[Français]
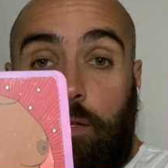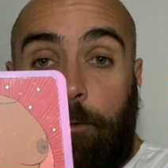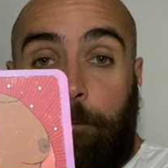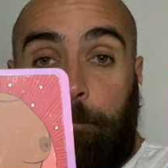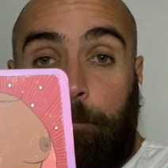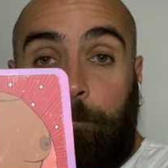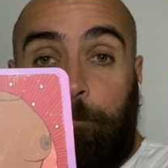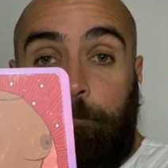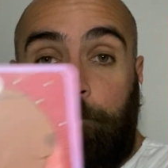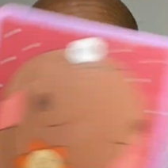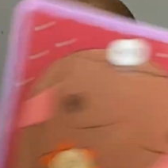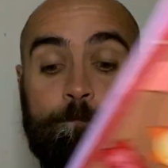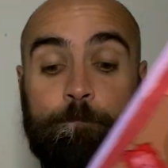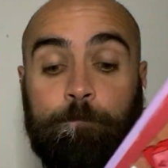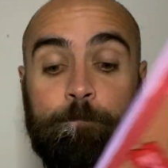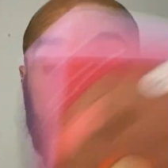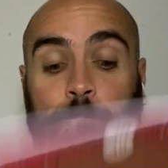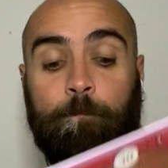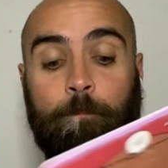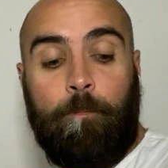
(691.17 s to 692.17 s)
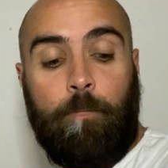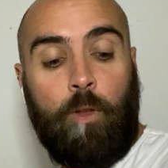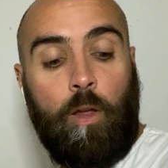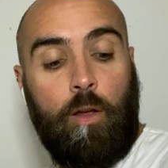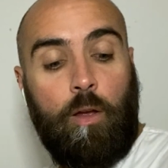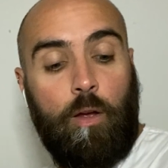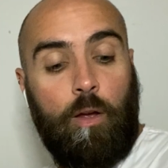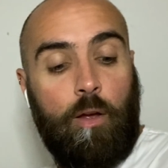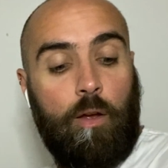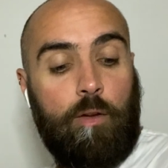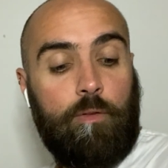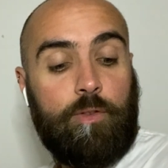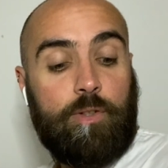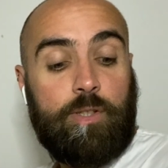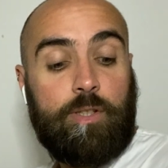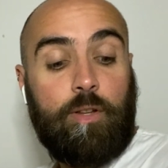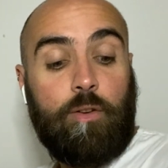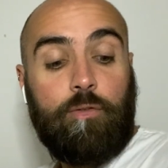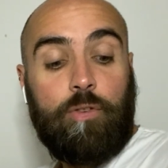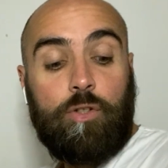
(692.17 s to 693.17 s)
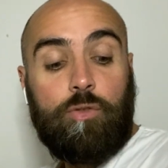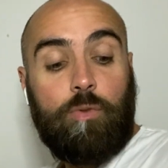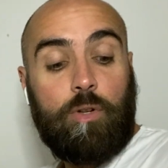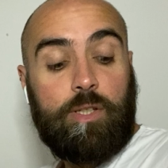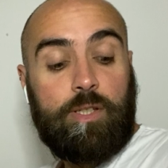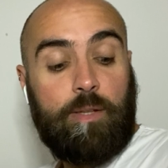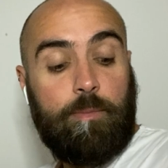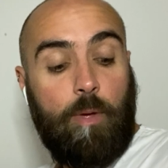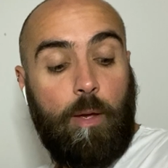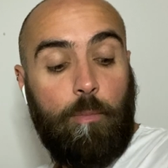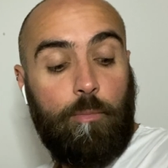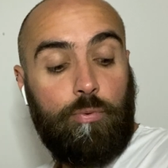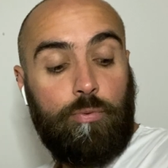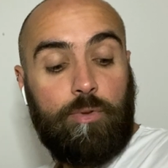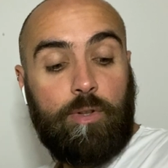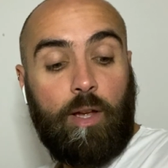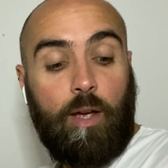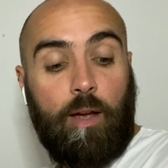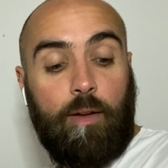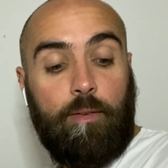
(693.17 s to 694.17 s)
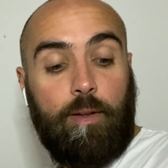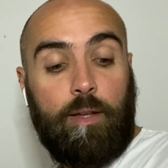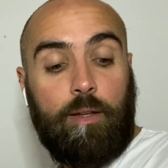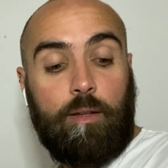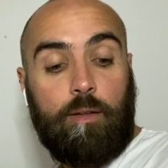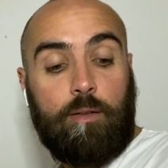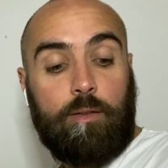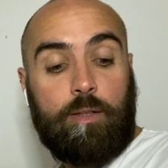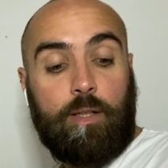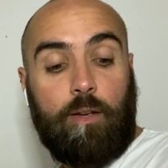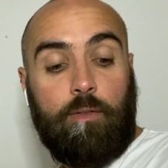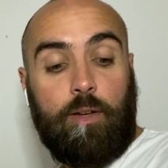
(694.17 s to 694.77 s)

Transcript: me je crois que c'est même plus travail, euh,